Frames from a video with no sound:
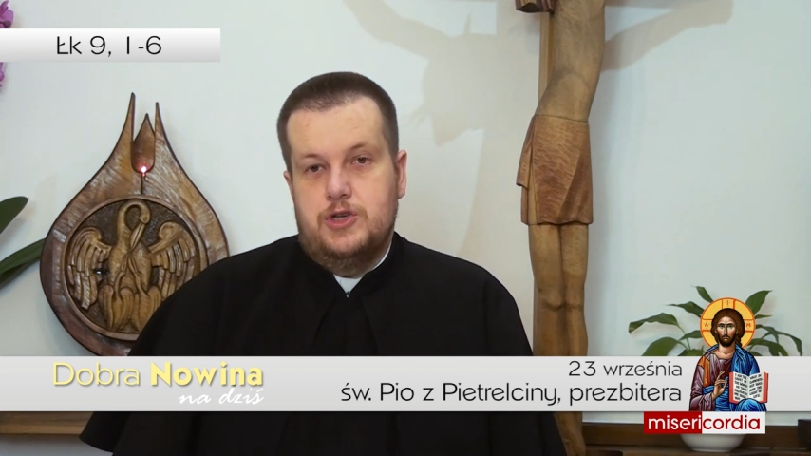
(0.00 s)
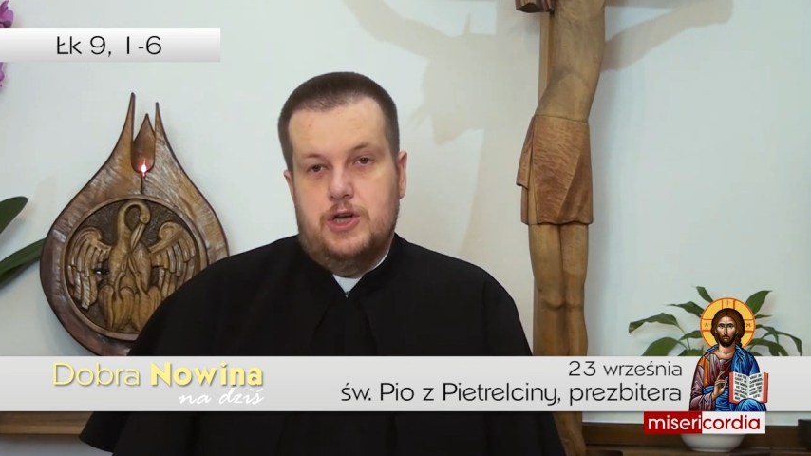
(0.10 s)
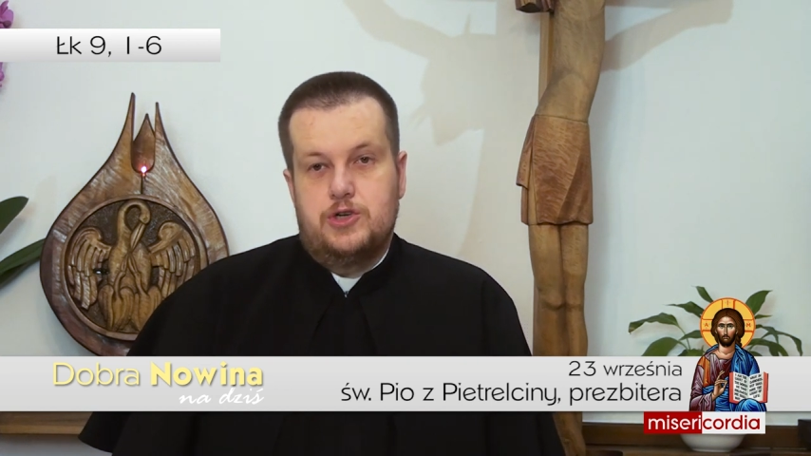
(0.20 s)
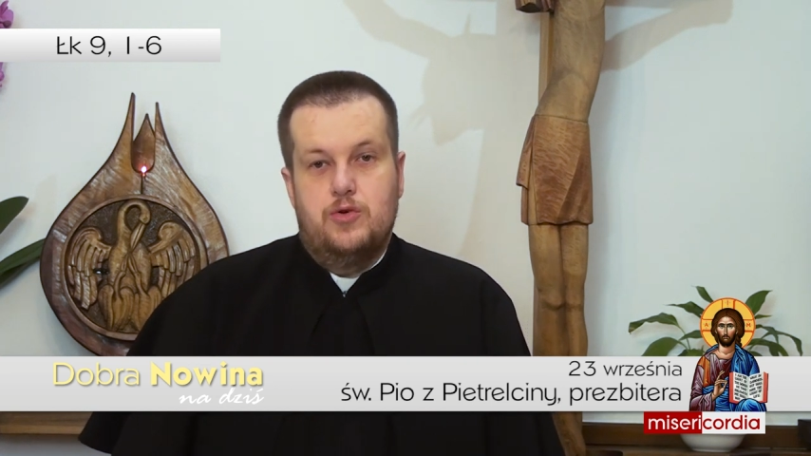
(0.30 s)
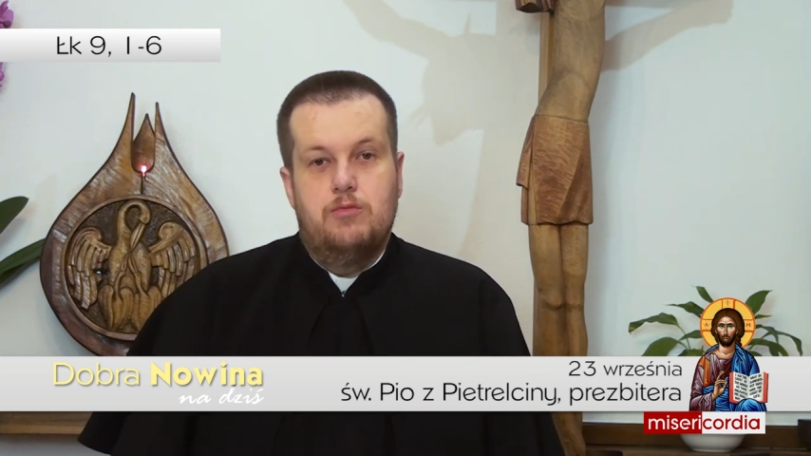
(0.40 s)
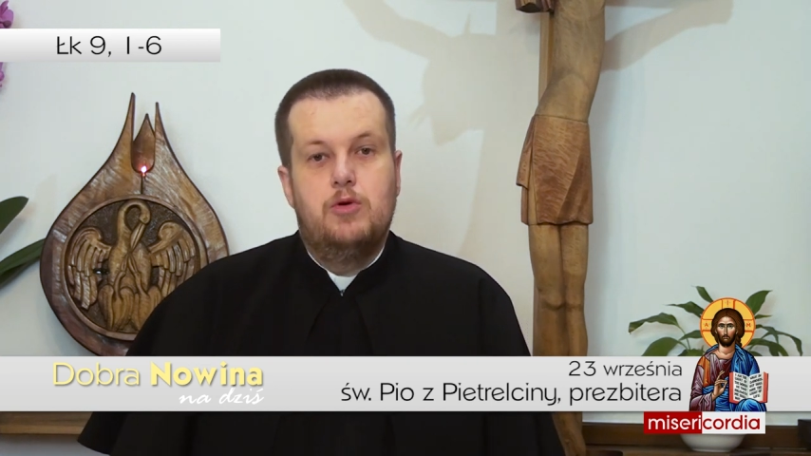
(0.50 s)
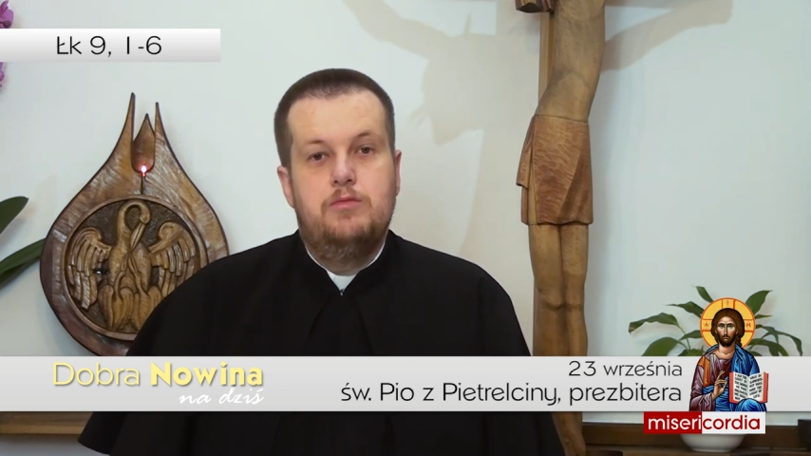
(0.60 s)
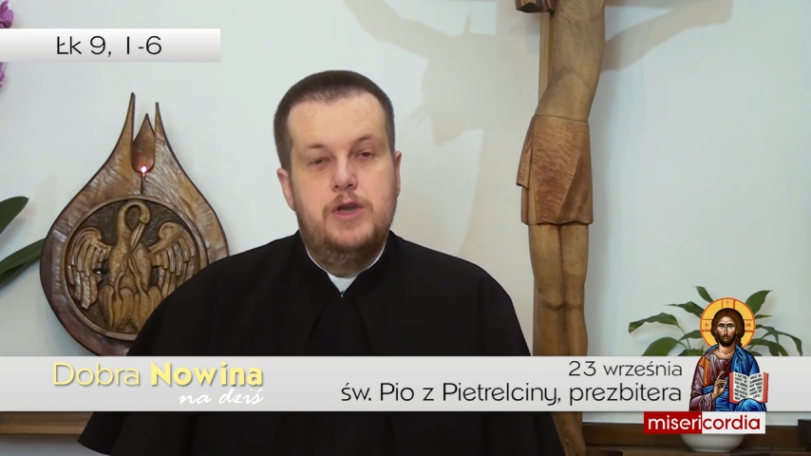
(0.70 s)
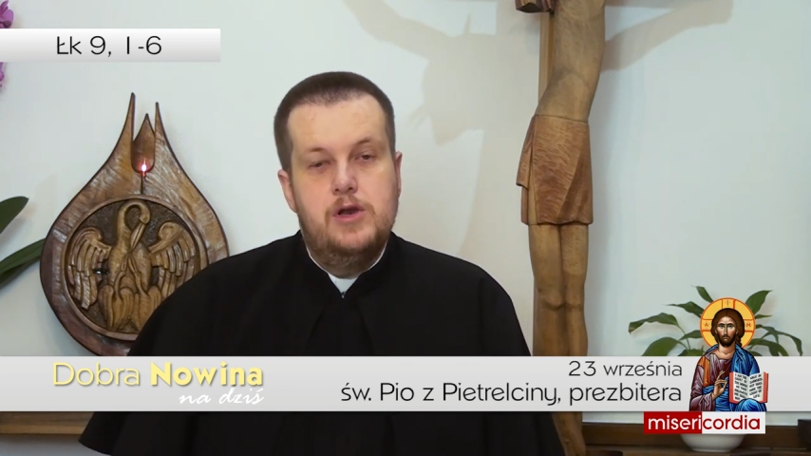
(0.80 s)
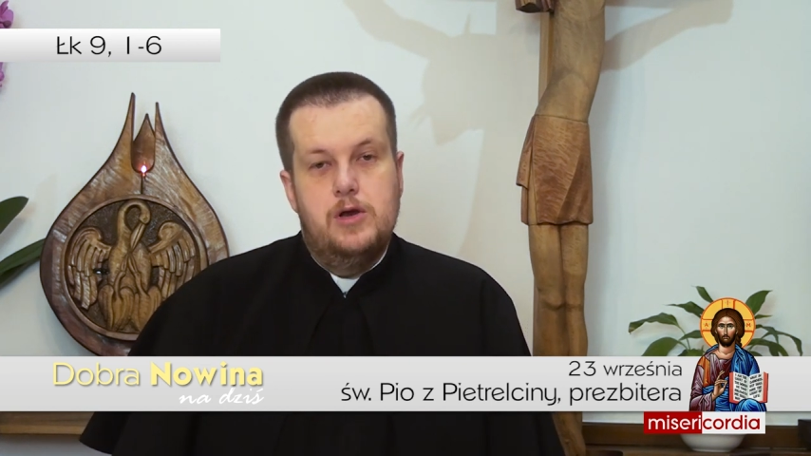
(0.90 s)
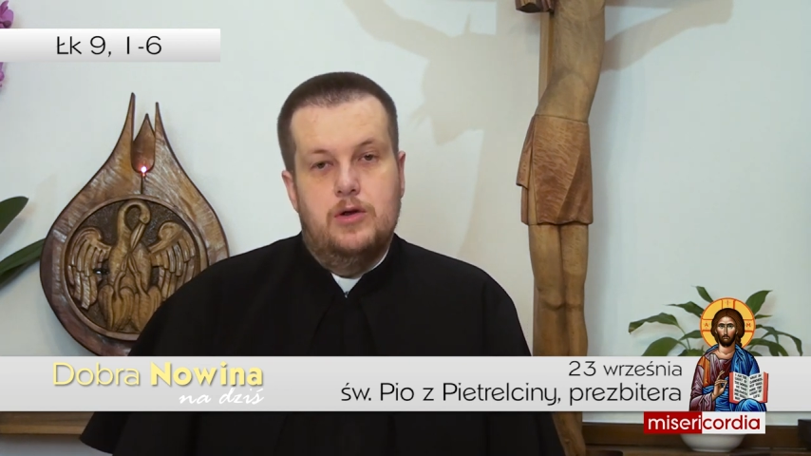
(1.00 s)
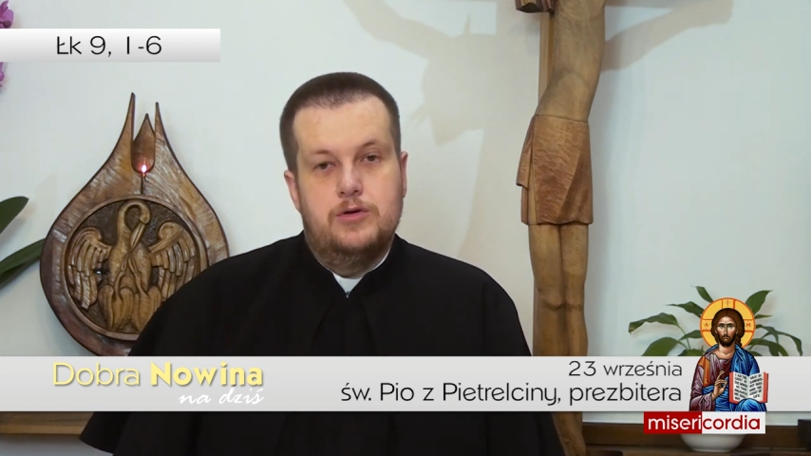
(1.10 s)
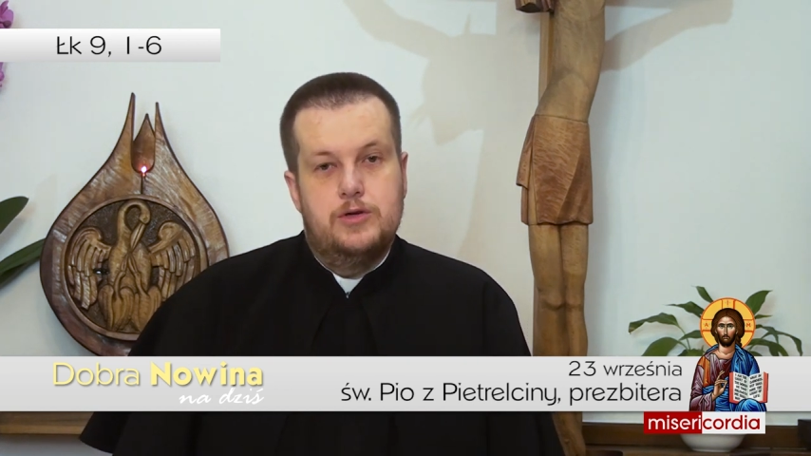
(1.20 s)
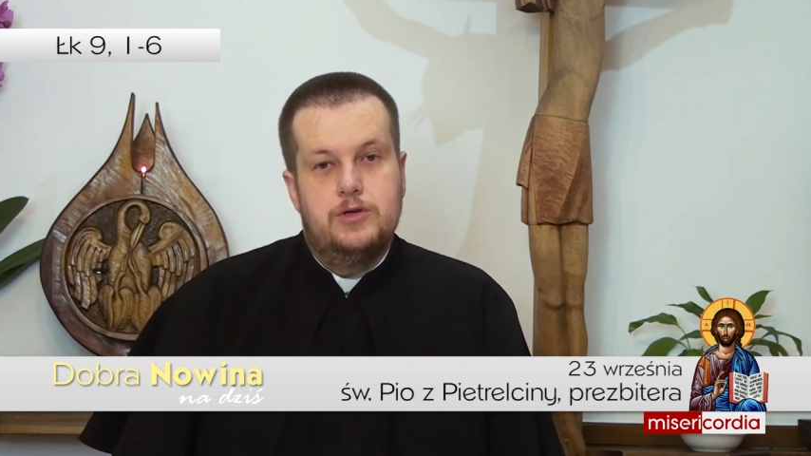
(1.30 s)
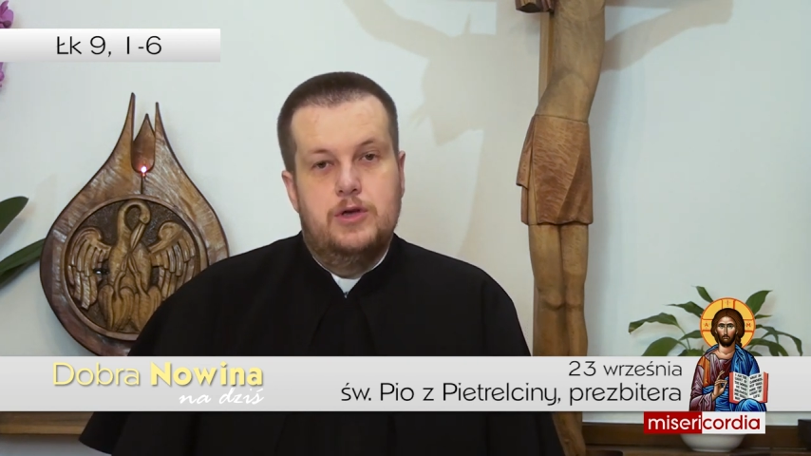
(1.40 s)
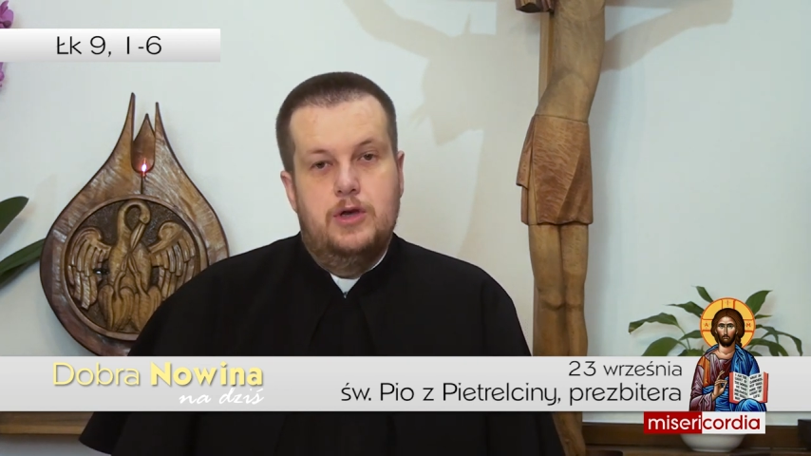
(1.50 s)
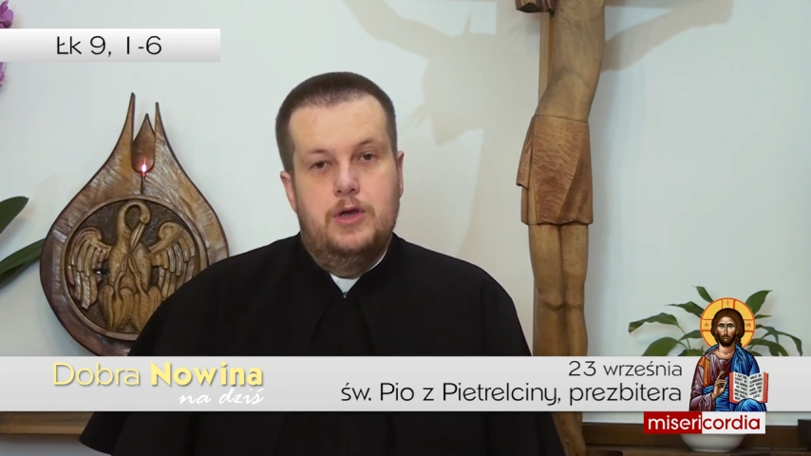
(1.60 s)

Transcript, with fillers: naszą mobilność